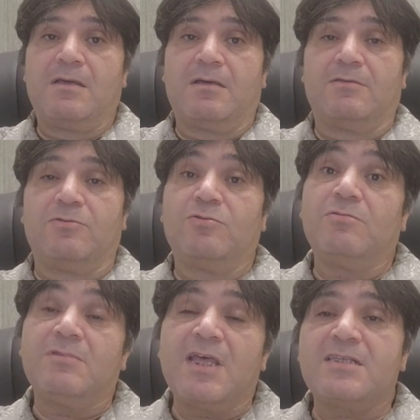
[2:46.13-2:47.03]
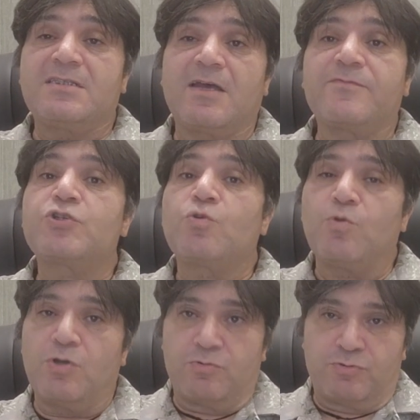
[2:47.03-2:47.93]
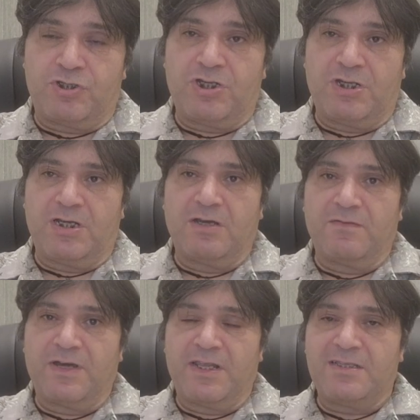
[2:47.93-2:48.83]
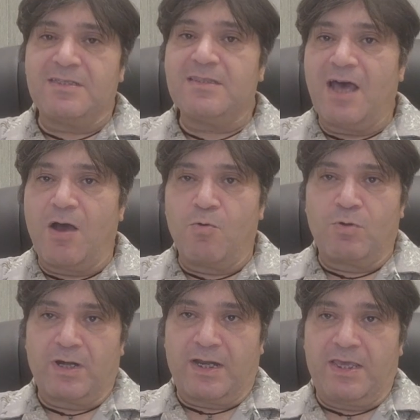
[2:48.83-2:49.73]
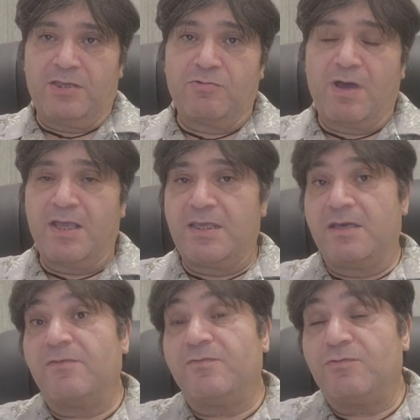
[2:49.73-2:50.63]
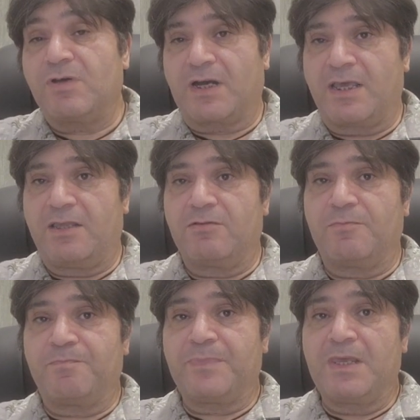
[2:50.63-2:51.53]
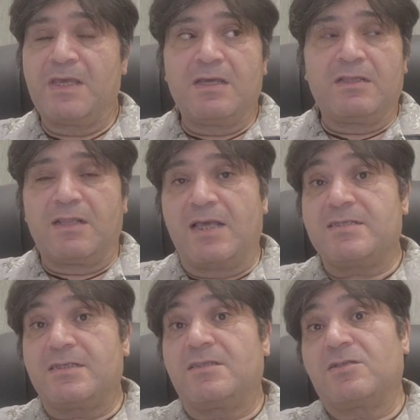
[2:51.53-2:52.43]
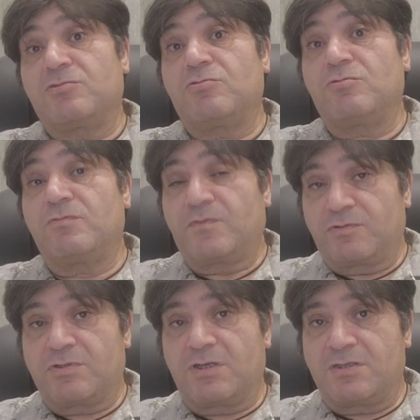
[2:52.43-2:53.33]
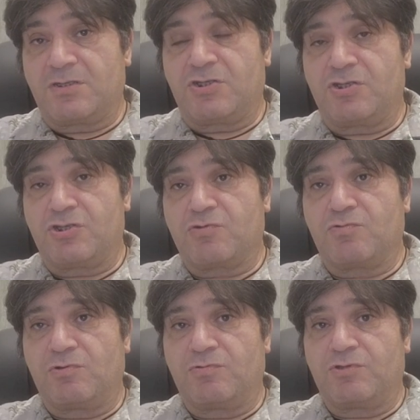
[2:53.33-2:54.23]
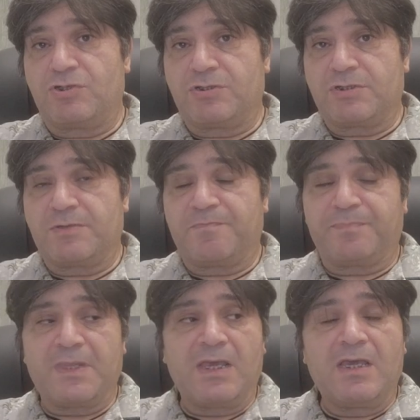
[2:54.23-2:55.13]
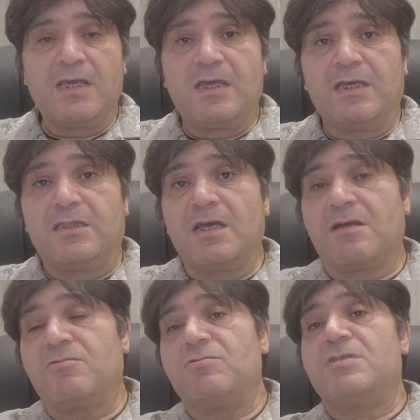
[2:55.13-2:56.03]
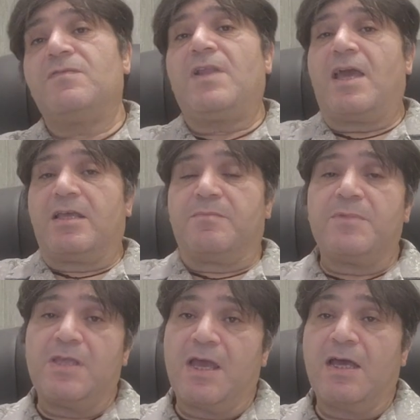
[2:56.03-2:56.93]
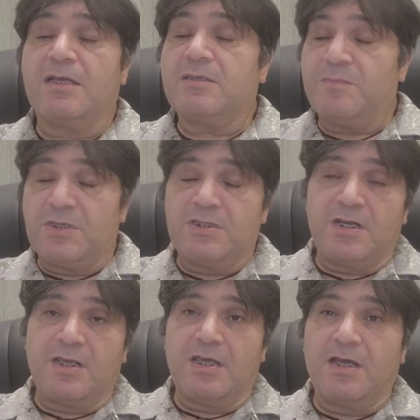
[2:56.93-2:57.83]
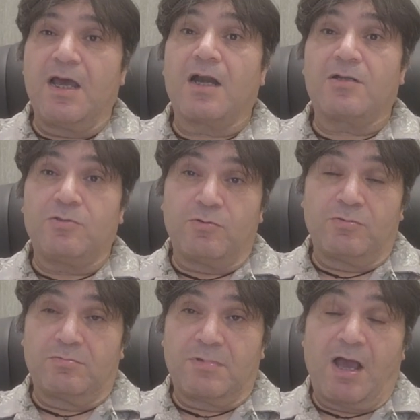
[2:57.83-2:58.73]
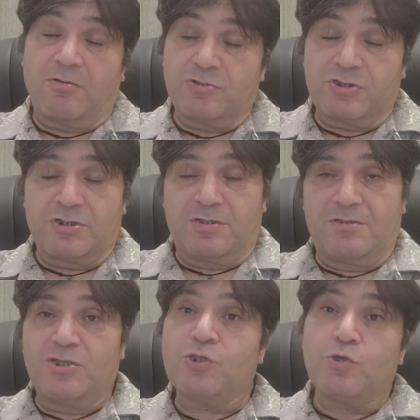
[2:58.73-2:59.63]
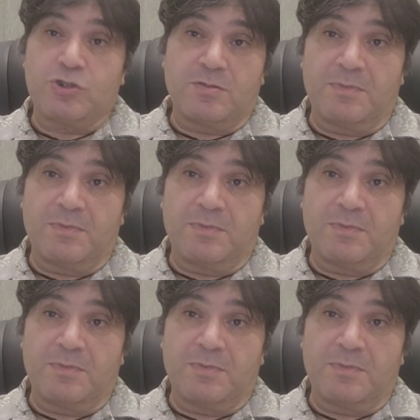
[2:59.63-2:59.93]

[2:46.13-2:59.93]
но нас так в школе учили говорить на Украину, а не в Украину. Нас это кто в русскоязычной школе учился. Итак, удивляет меня Дмитрий Гордон, как уже несложно